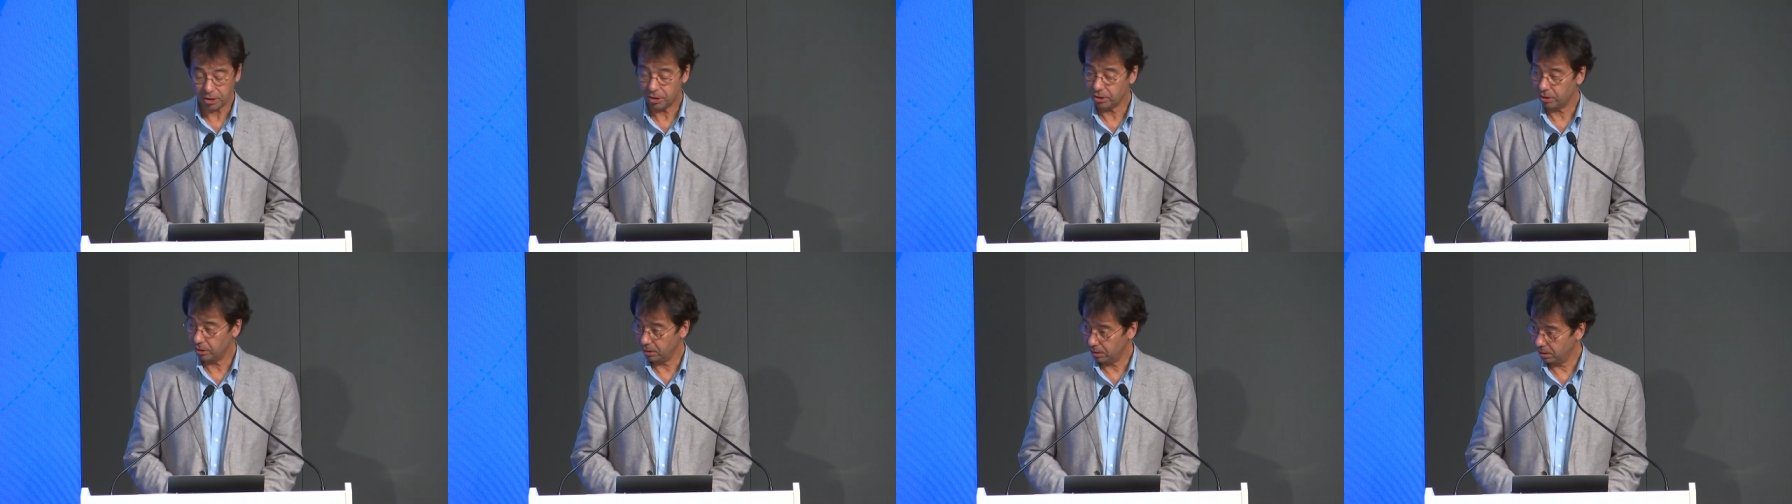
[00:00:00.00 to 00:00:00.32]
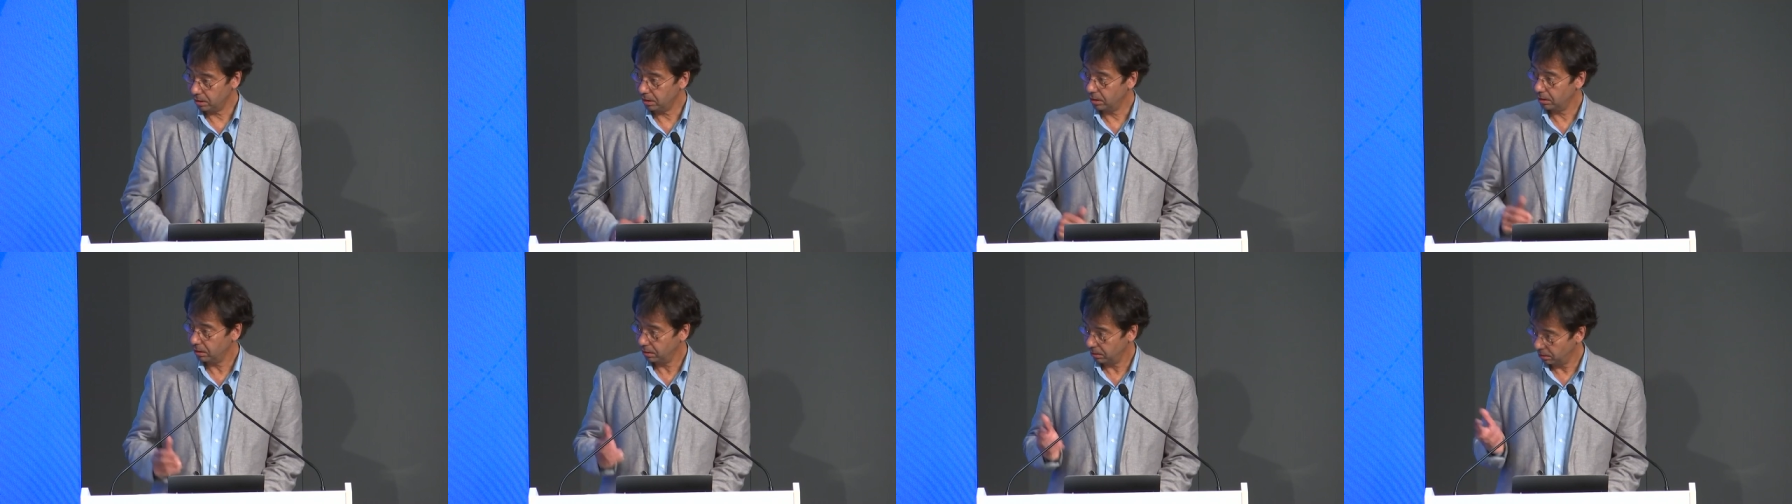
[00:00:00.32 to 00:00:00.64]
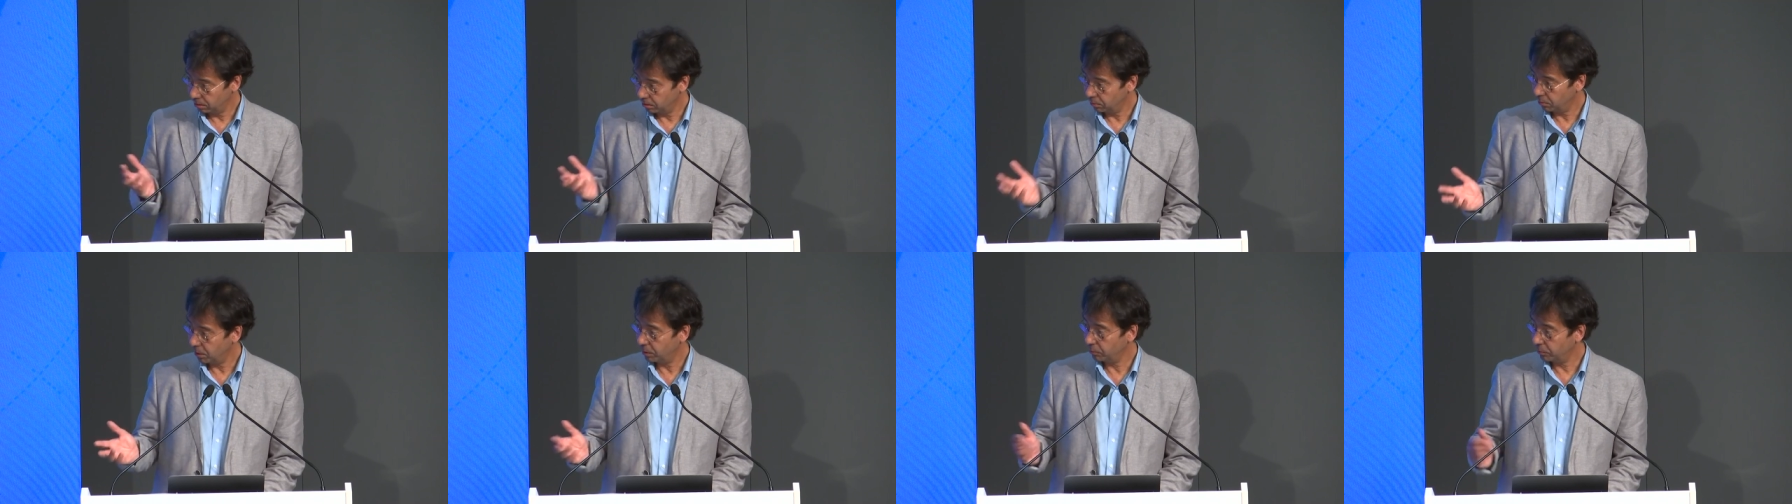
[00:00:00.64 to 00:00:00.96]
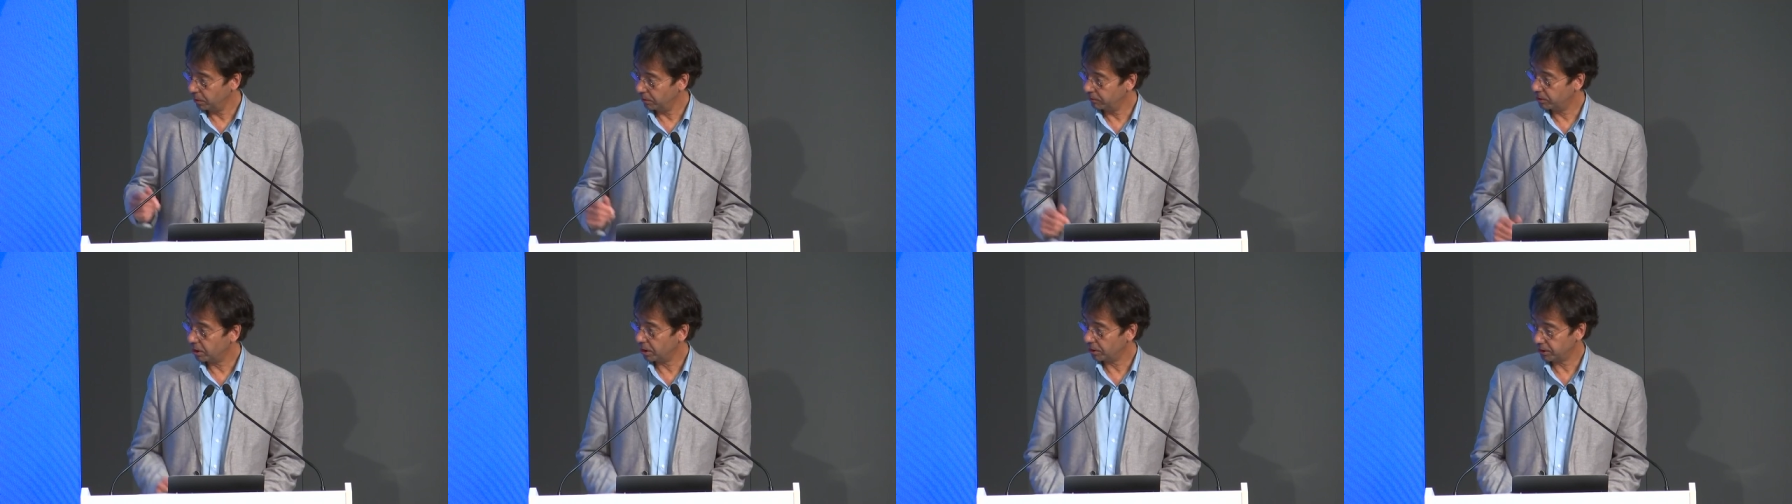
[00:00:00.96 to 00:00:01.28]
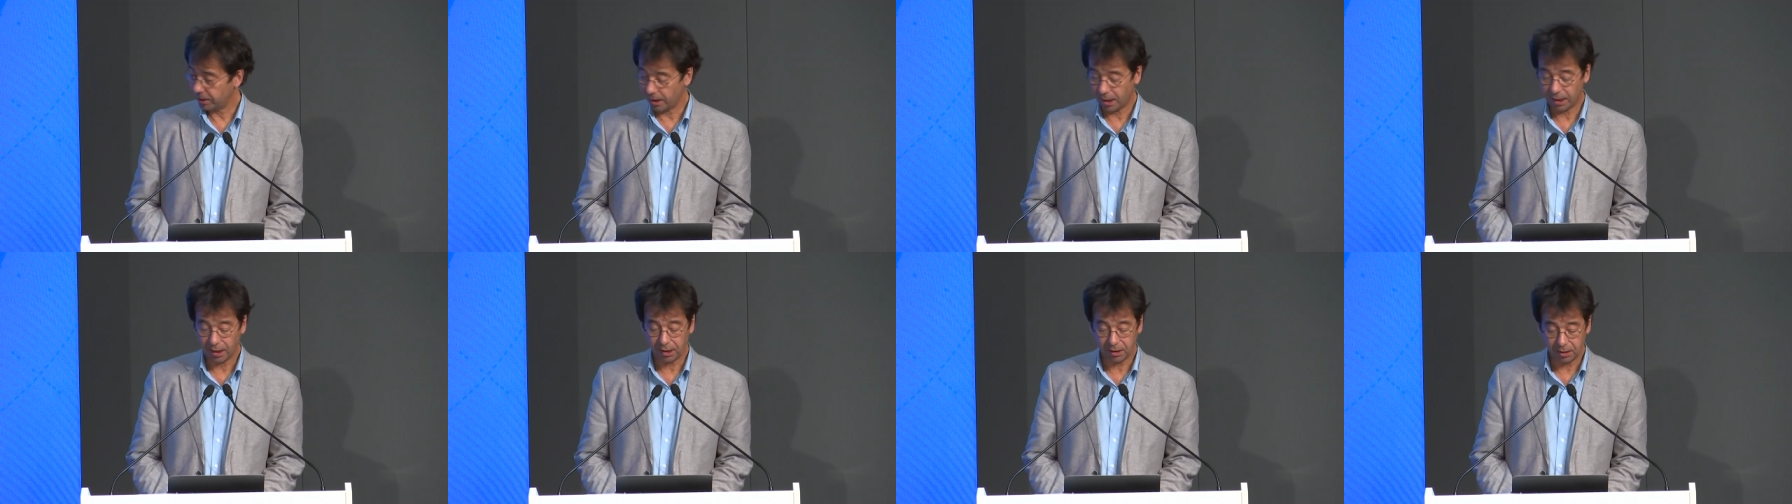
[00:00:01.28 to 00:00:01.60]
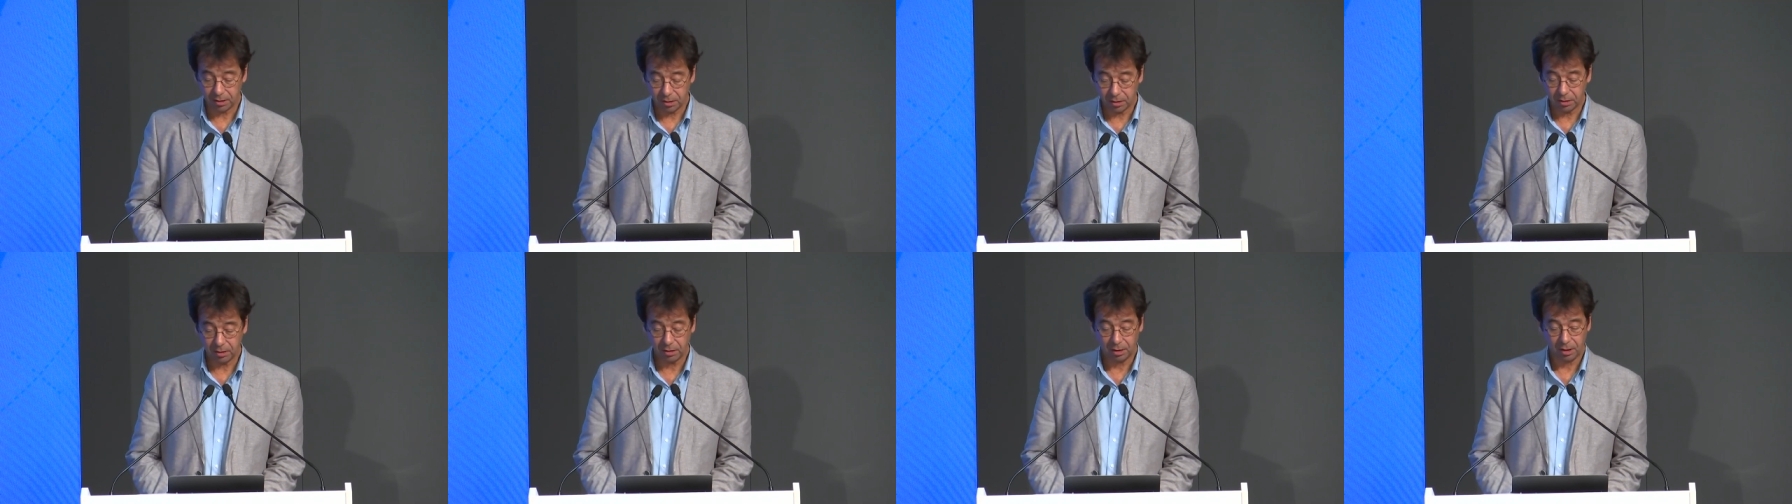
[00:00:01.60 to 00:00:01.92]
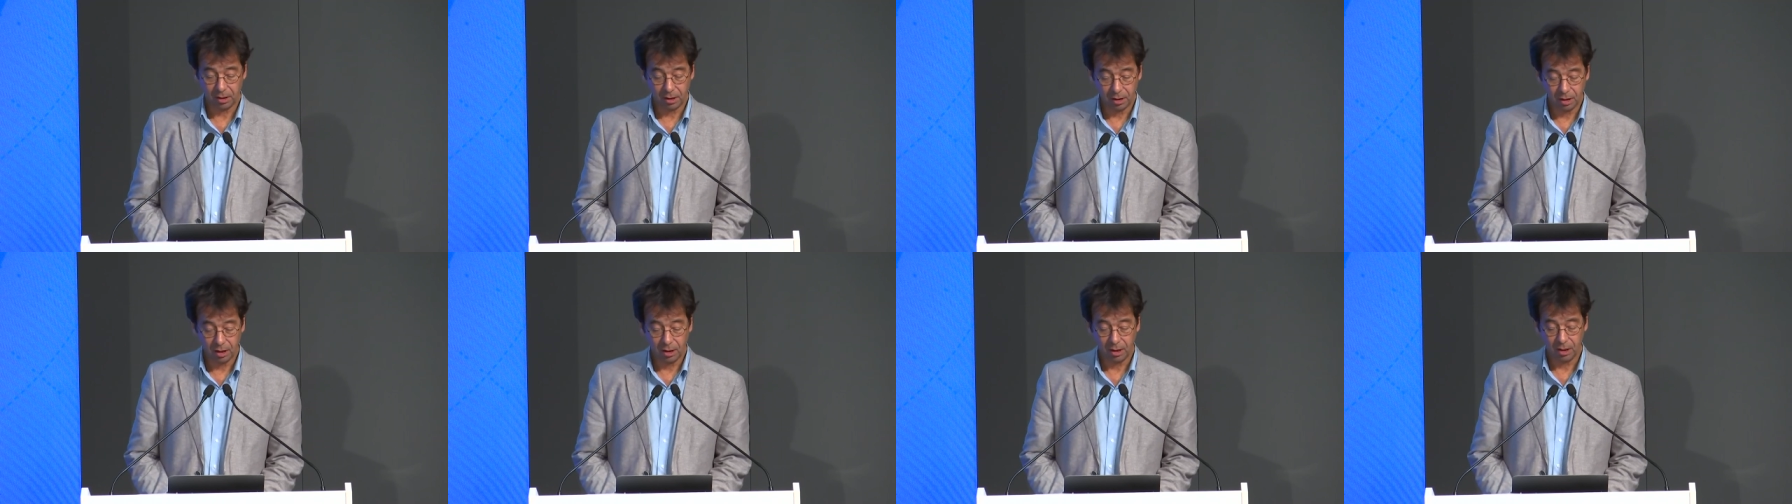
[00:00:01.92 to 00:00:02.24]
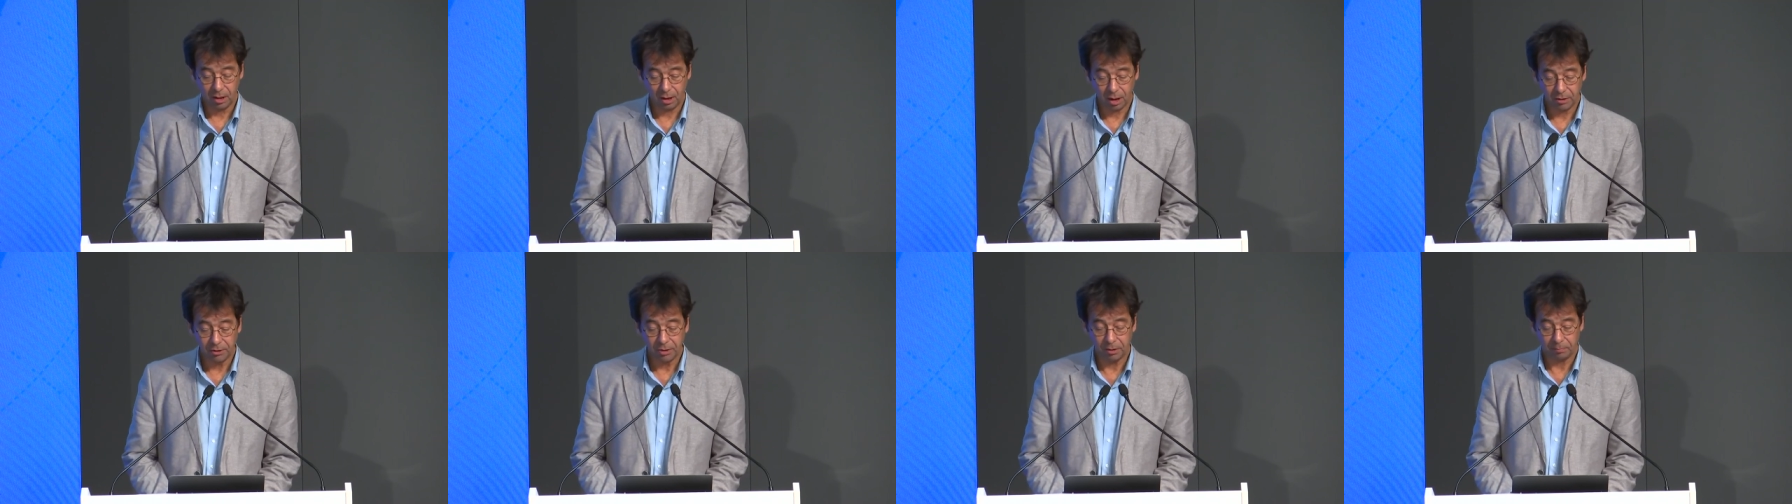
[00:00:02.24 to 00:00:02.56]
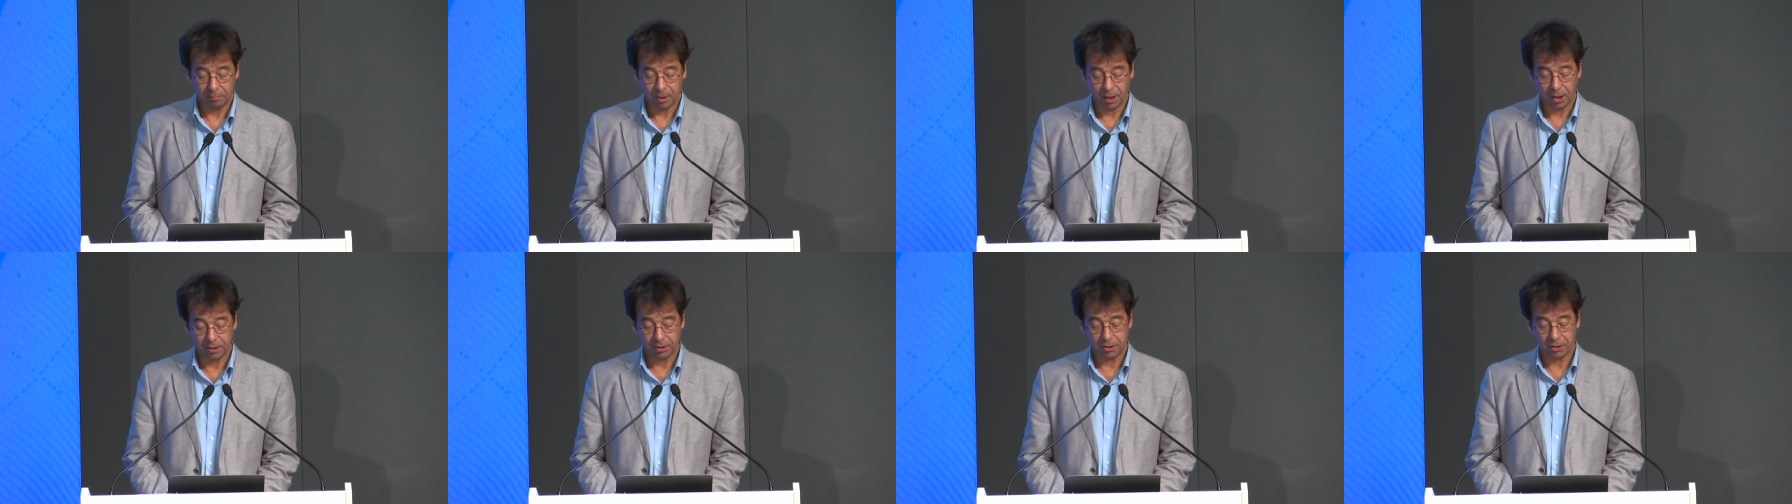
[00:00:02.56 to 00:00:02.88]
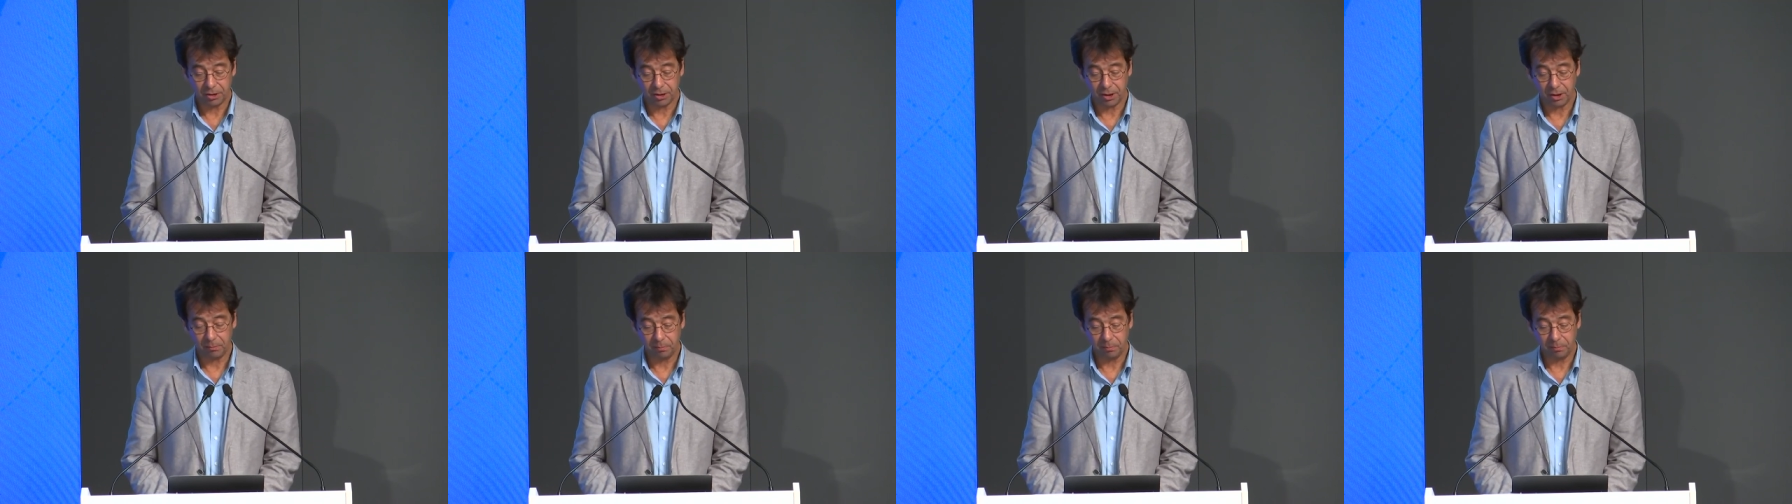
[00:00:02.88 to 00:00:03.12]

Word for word: beaucoup l'honnêteté des discussions que nous avons euh,